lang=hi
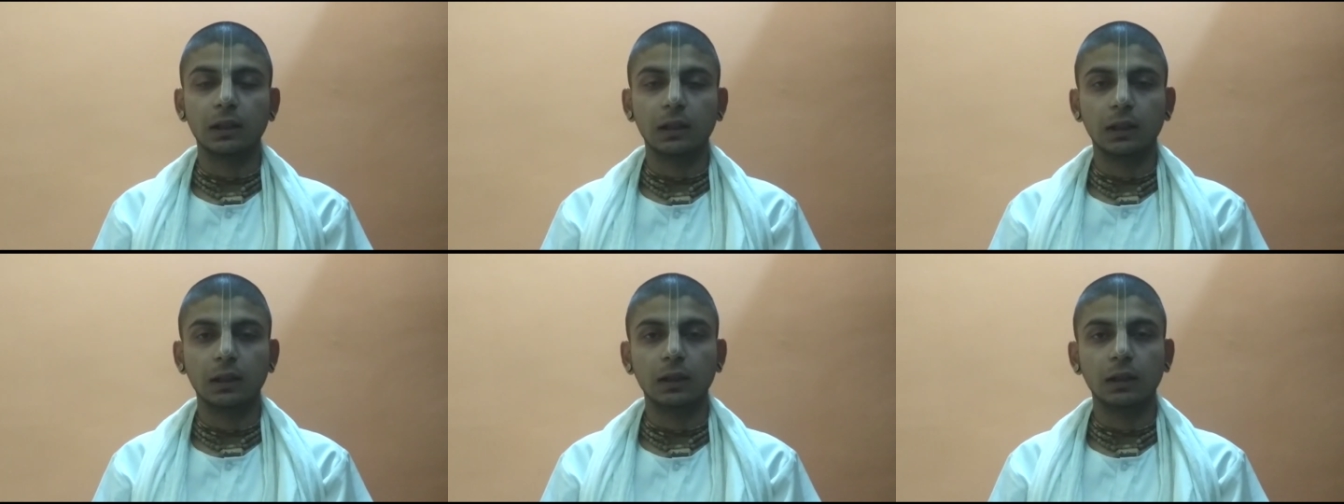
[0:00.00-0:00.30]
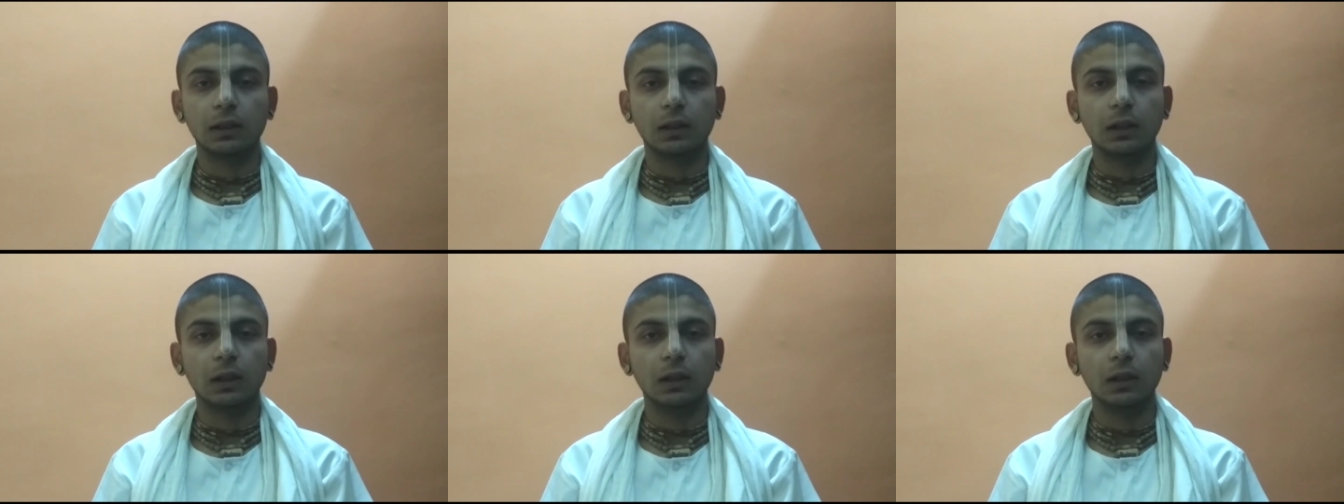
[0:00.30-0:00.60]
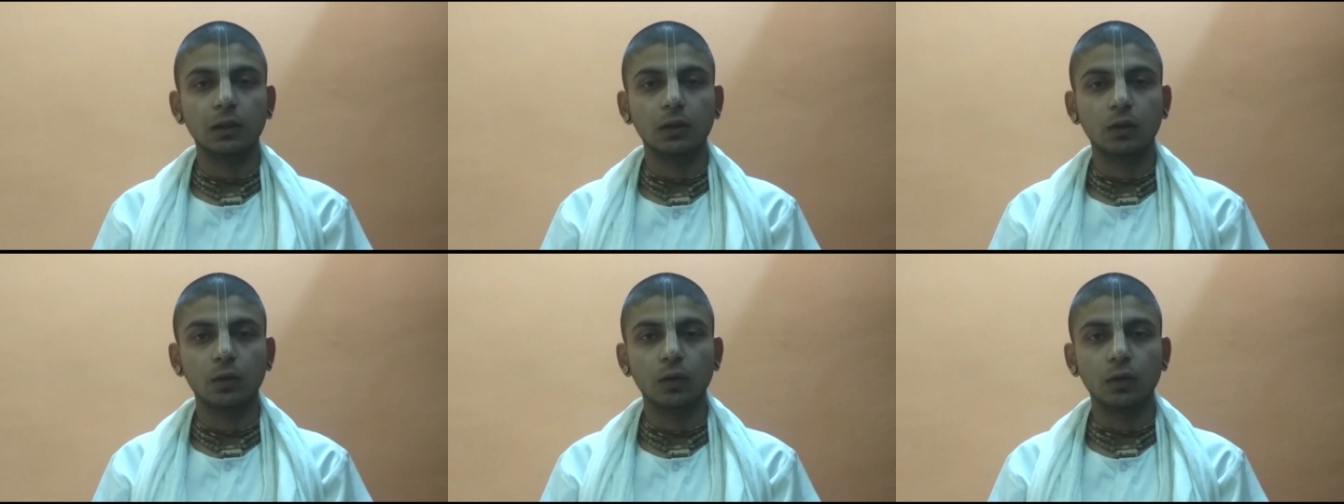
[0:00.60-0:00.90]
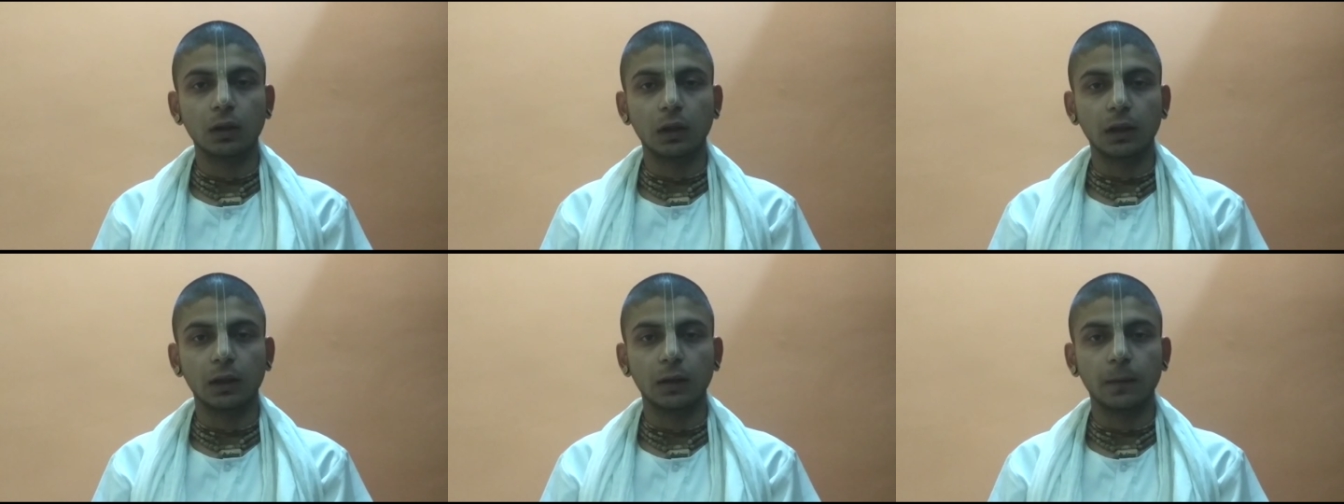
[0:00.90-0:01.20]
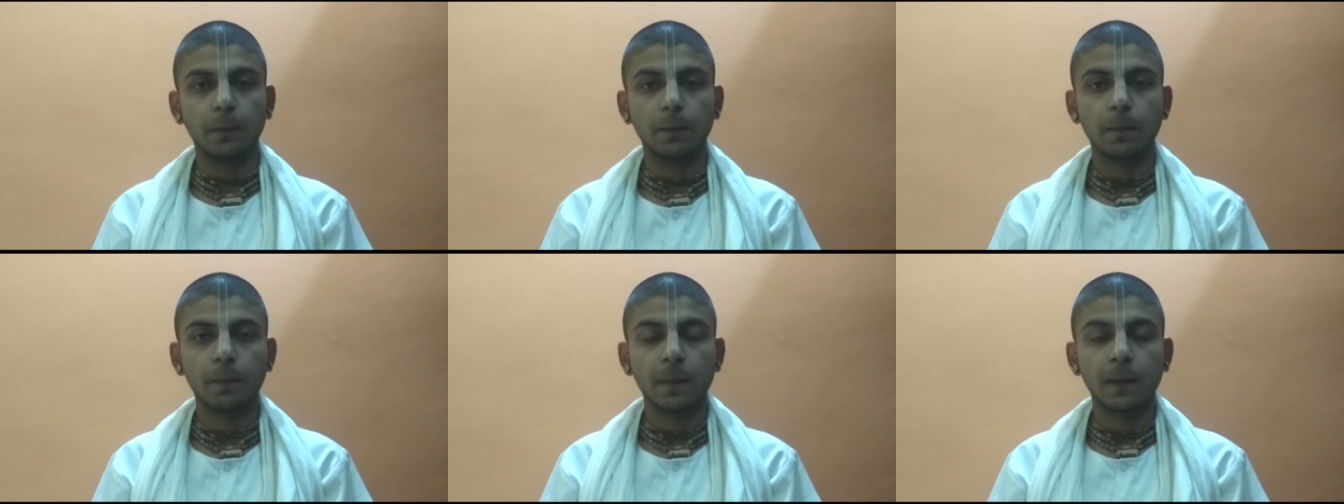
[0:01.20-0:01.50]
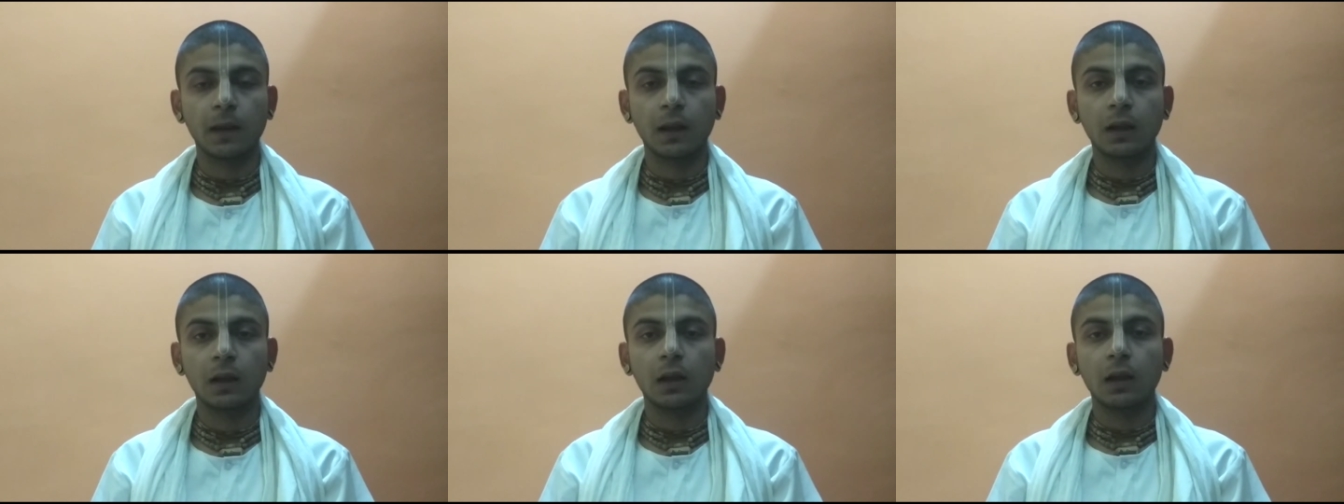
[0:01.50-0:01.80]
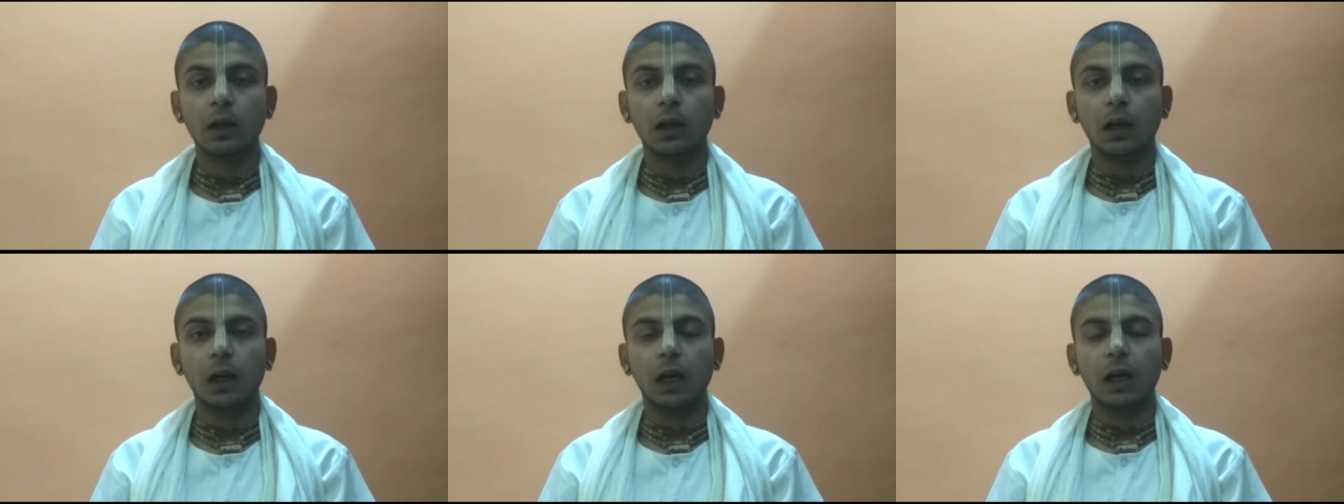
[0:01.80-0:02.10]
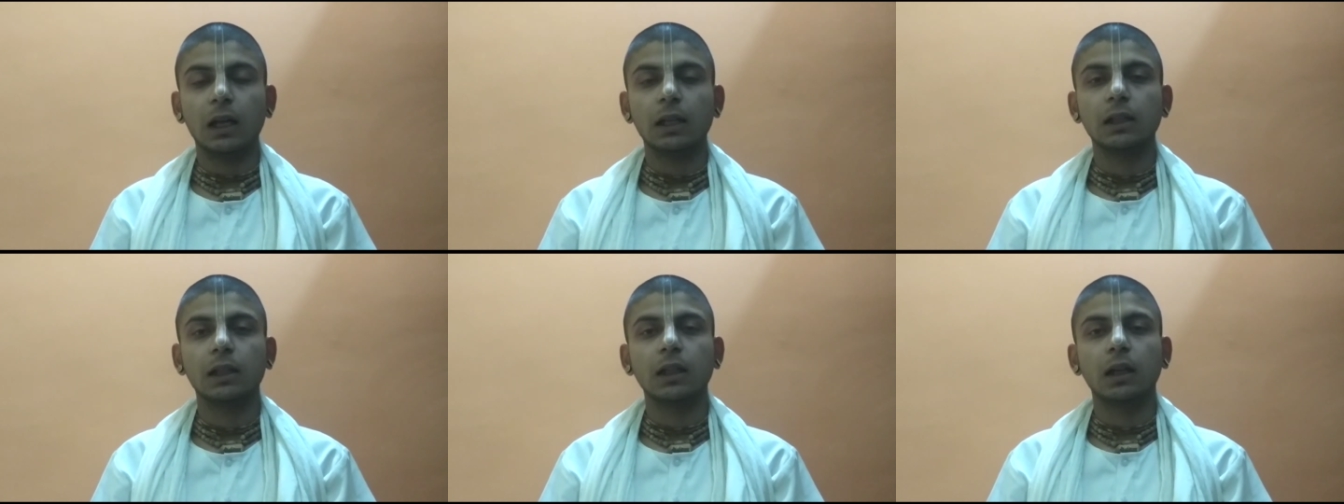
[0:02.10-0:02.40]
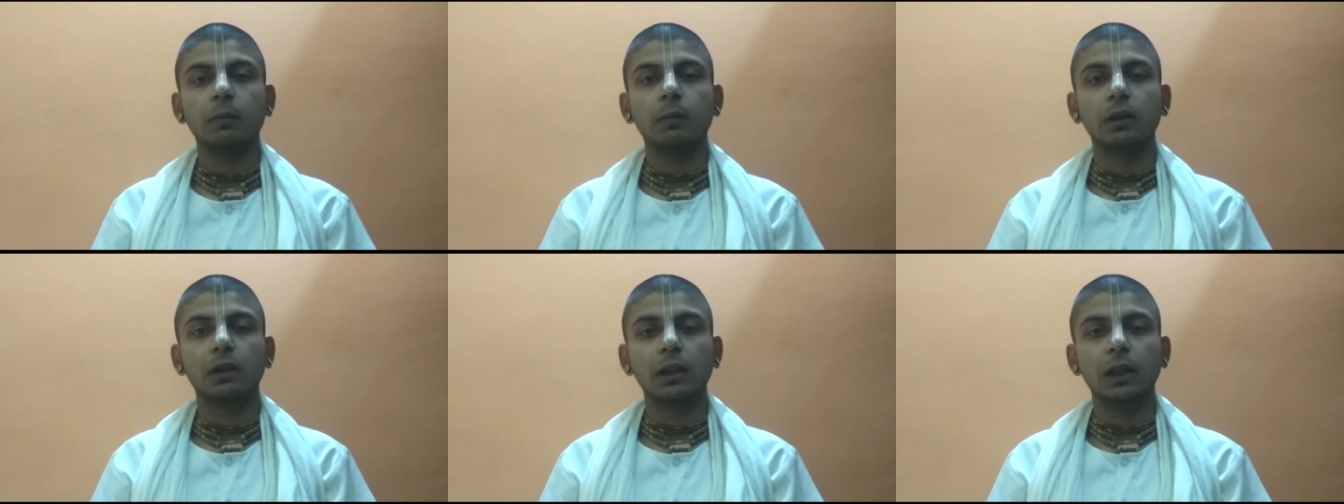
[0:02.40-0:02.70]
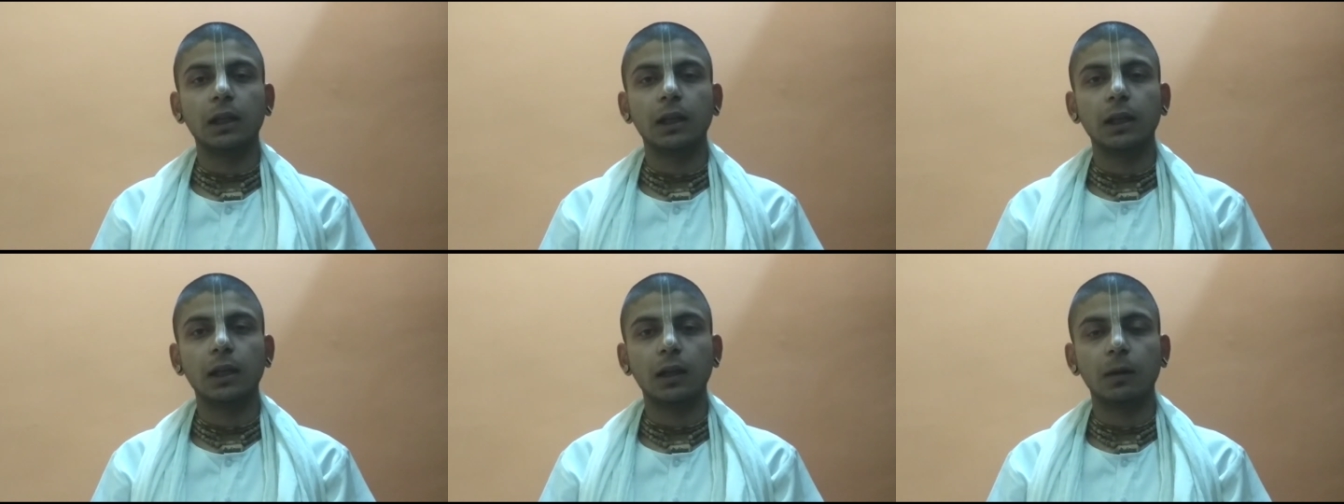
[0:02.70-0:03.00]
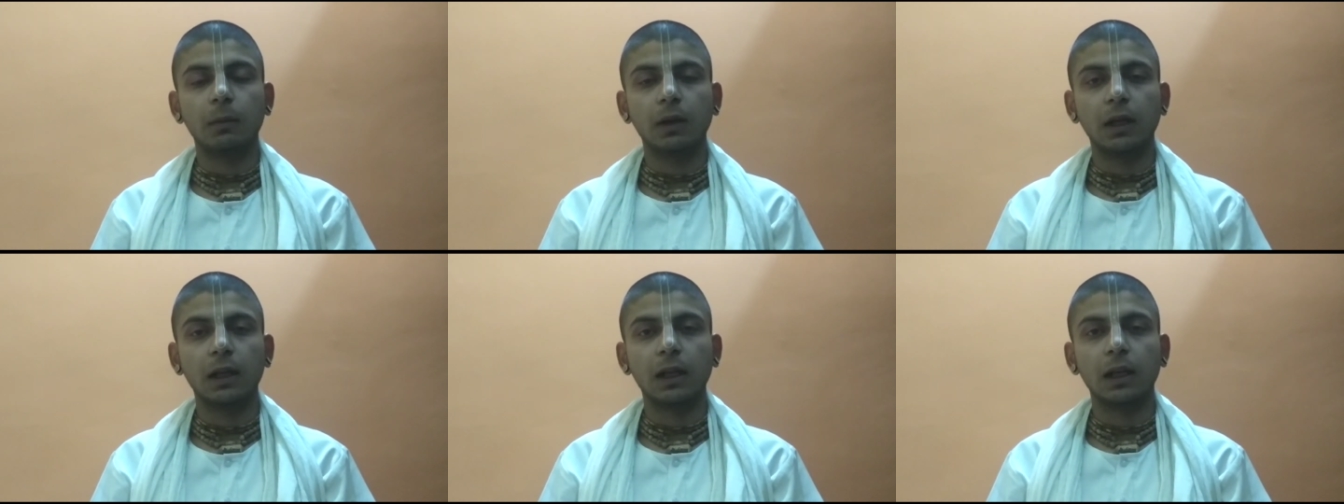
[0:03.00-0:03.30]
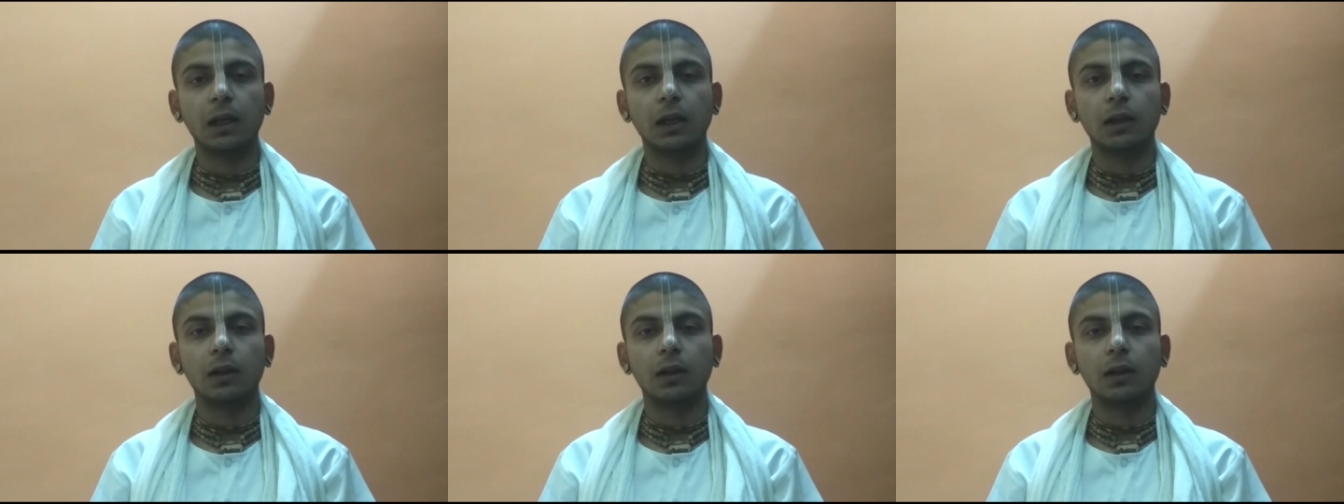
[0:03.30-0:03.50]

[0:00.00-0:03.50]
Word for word: से अधिक से अधिक जुड़ सकें आज का विषय है हमारा